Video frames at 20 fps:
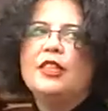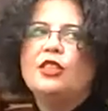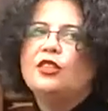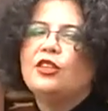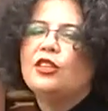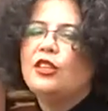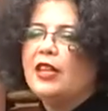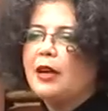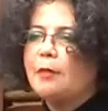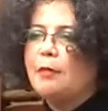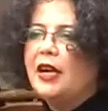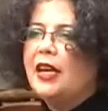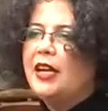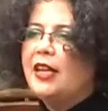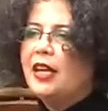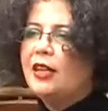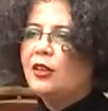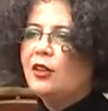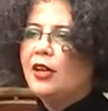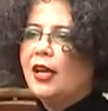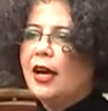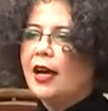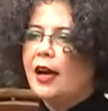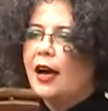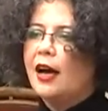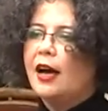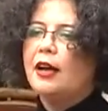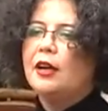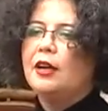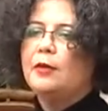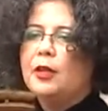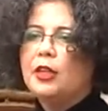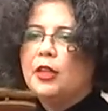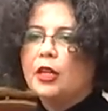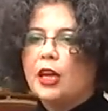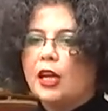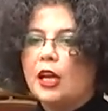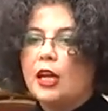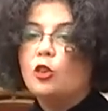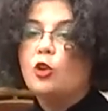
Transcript: Eso de estar mareando la carne, viste que la